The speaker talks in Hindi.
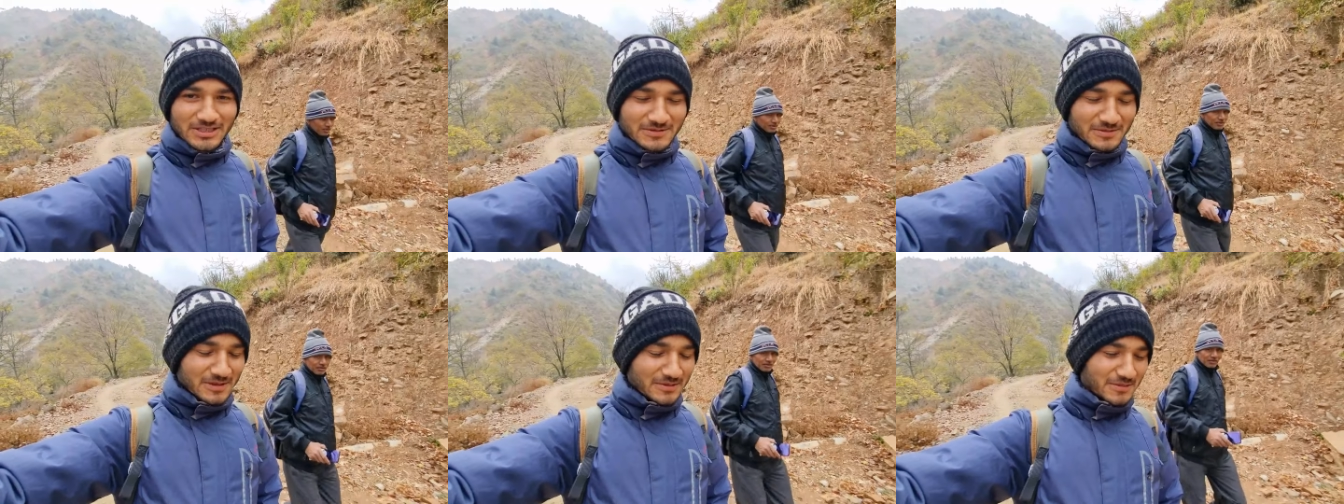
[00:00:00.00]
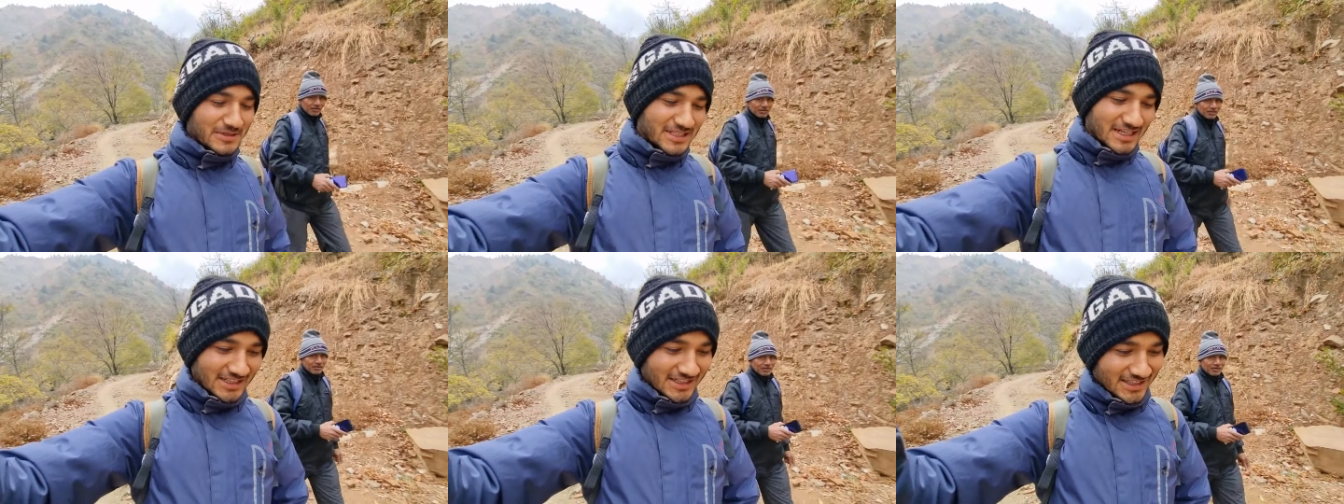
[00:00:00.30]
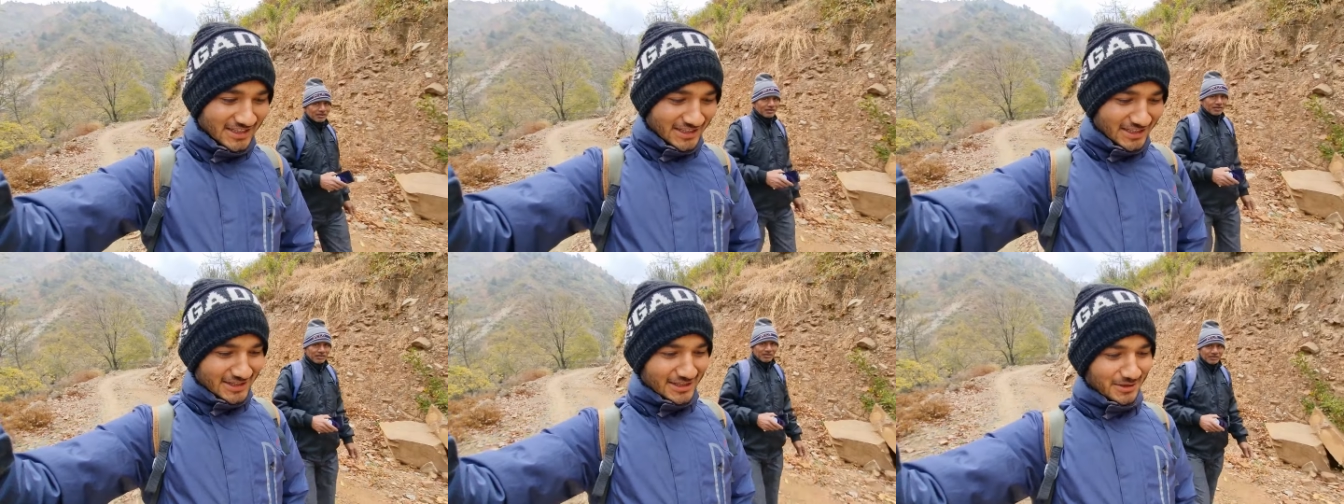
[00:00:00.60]
बचपन में
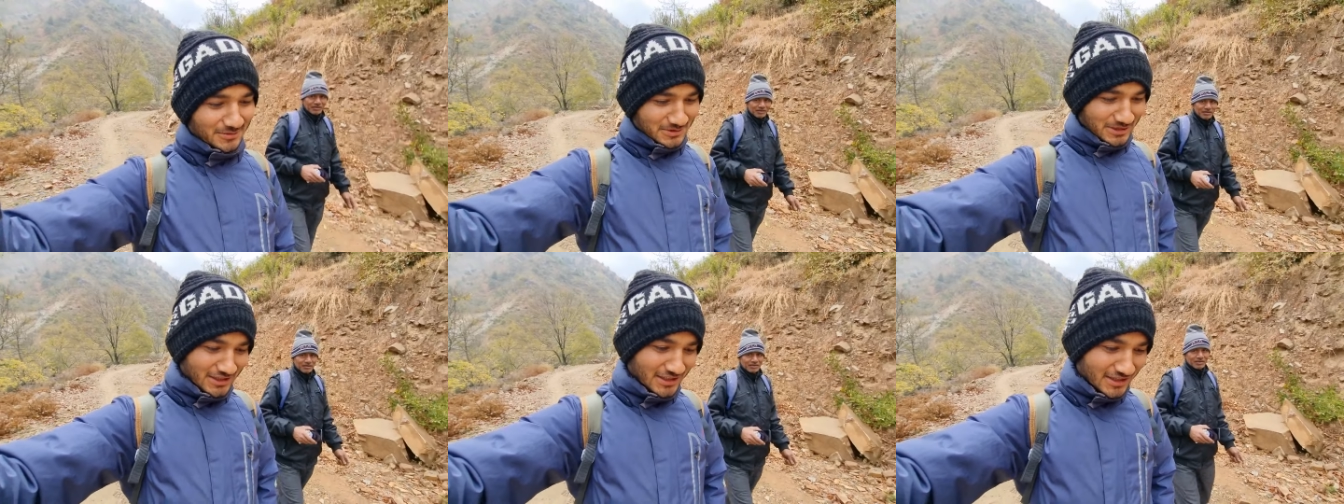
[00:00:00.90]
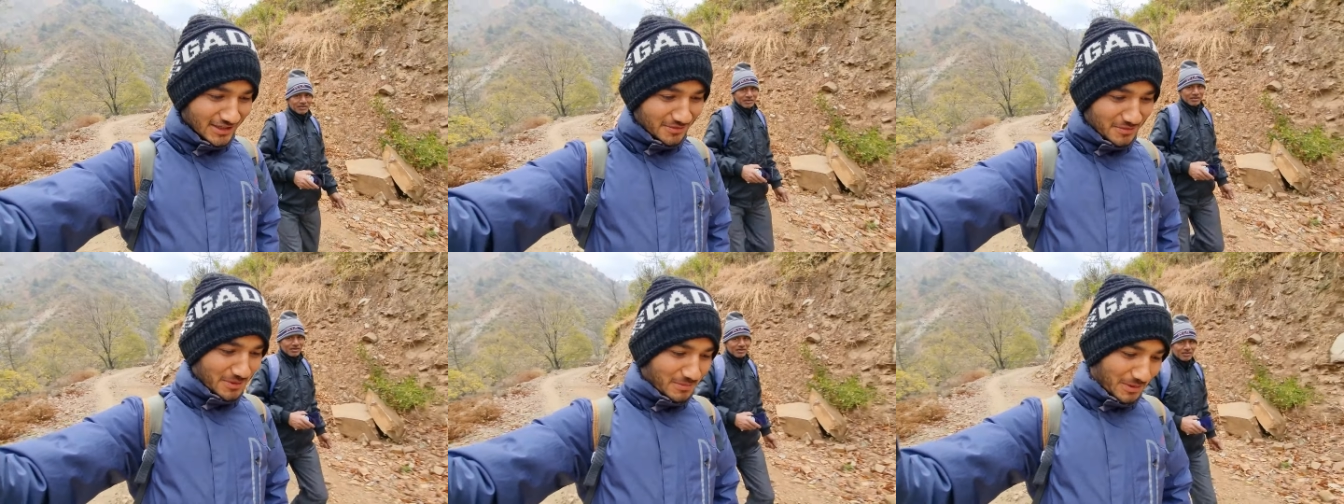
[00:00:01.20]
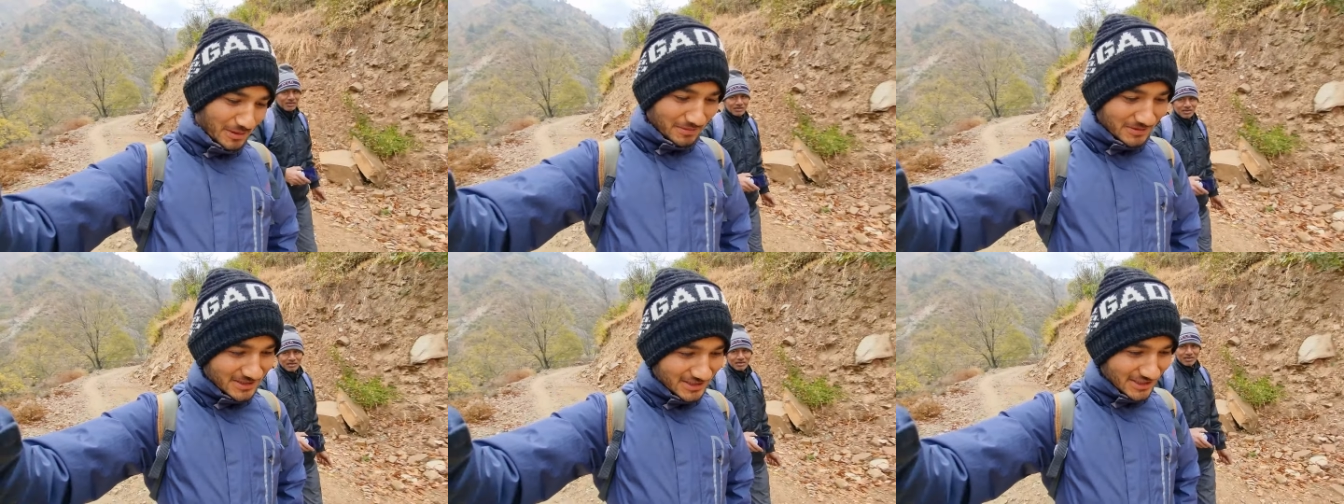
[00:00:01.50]
जाते थे तब जाता था मैं
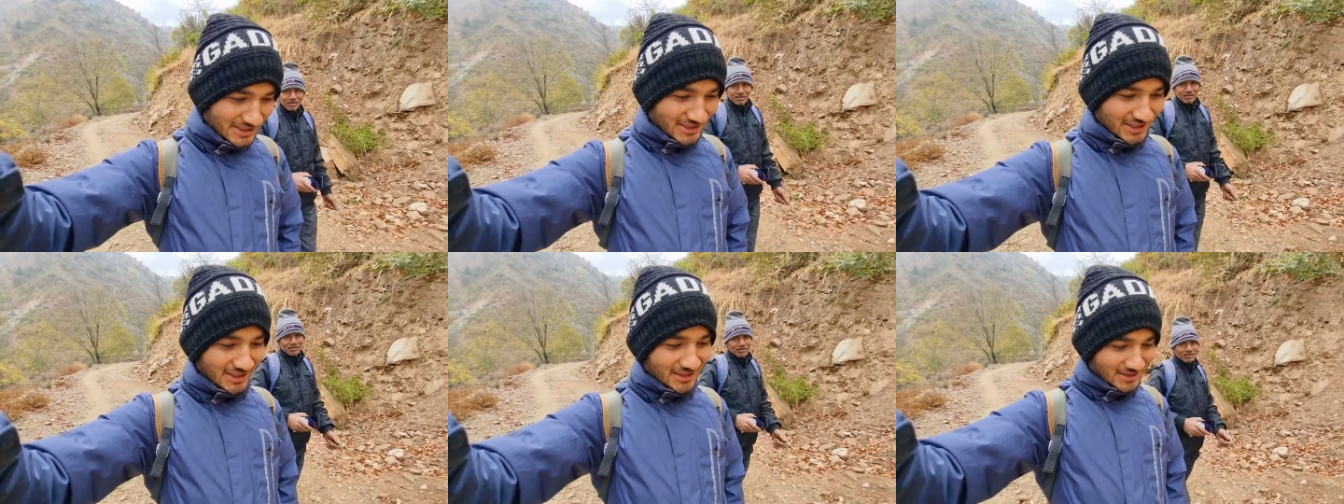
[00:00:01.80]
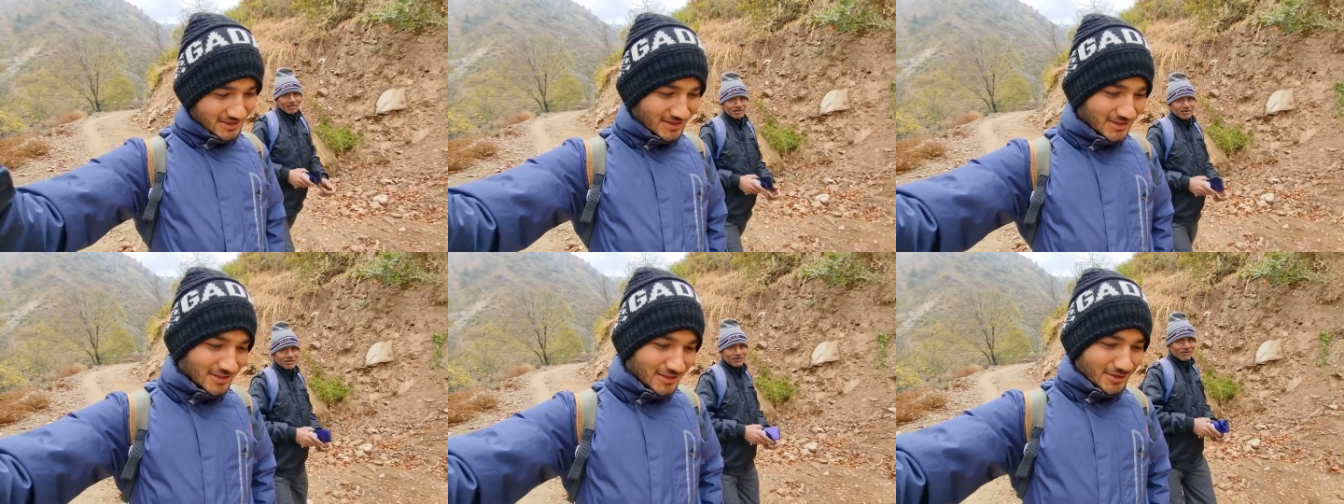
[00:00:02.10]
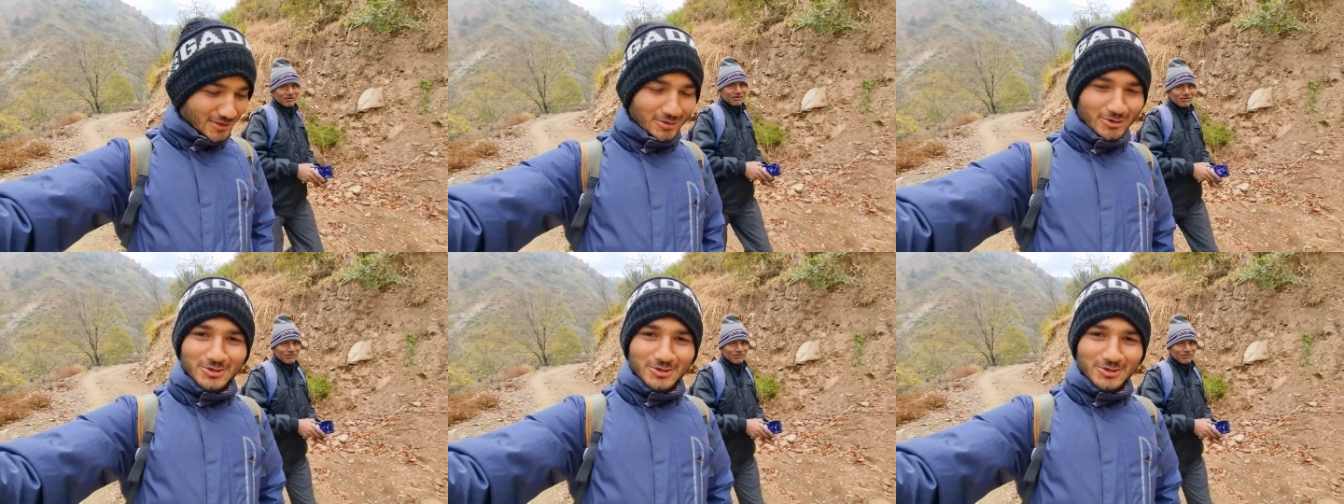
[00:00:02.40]
पापा जी के साथ हाँ।